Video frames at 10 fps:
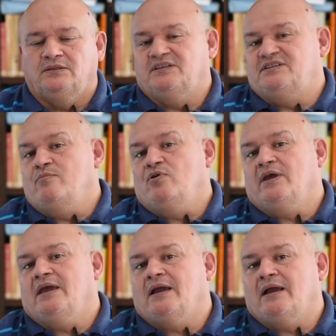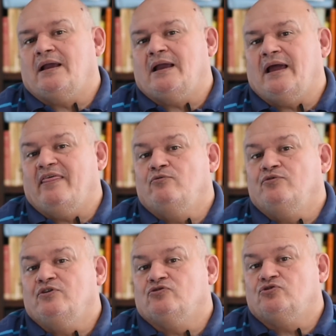Decimos que cada
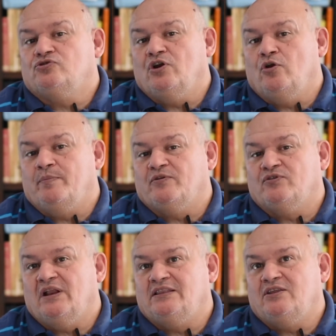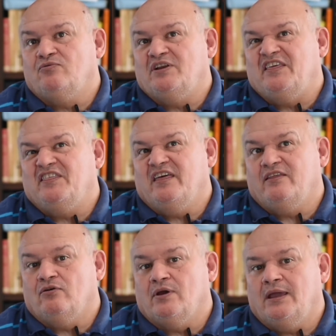uno de nosotros en lo personal tiene una idea
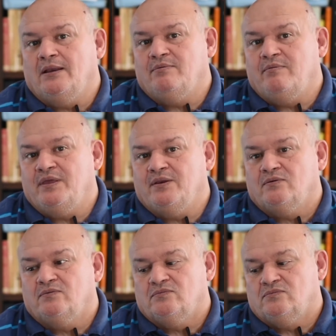de lo que es el vivir,